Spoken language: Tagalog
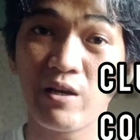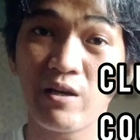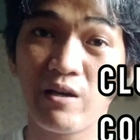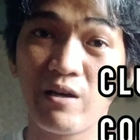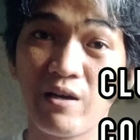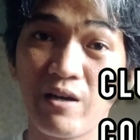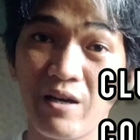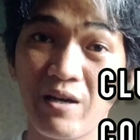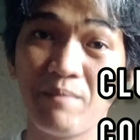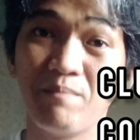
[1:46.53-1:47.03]

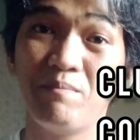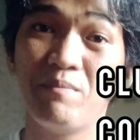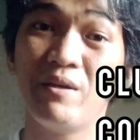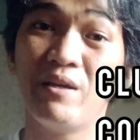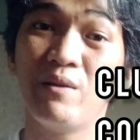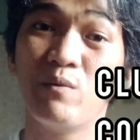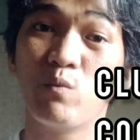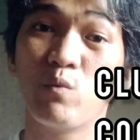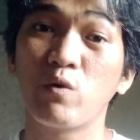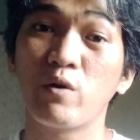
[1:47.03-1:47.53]
uh, have
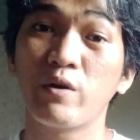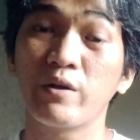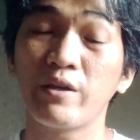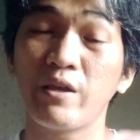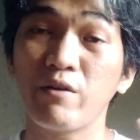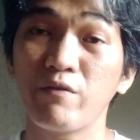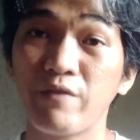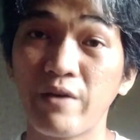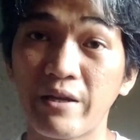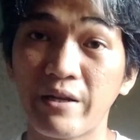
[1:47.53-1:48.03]
been
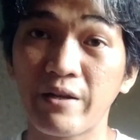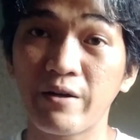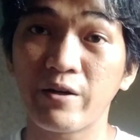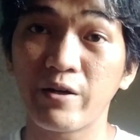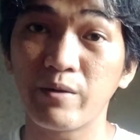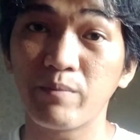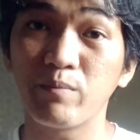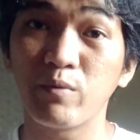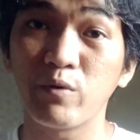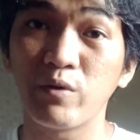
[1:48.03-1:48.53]
working very
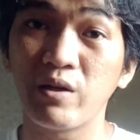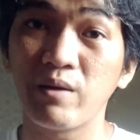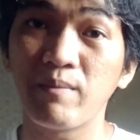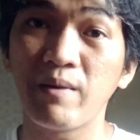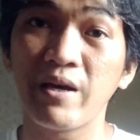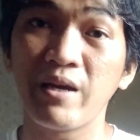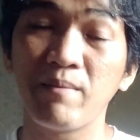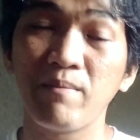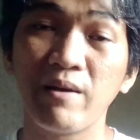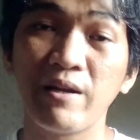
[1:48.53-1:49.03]
hard po na
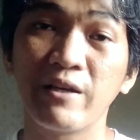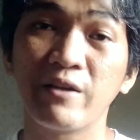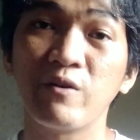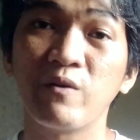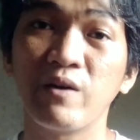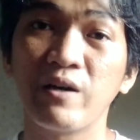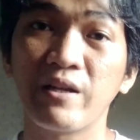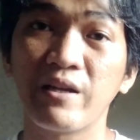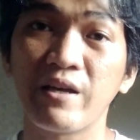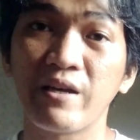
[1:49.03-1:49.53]
maibalik
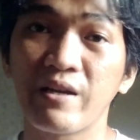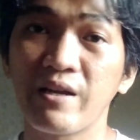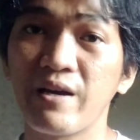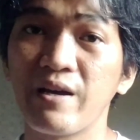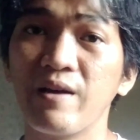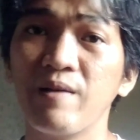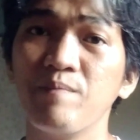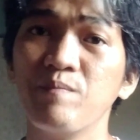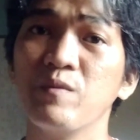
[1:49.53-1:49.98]
yung karera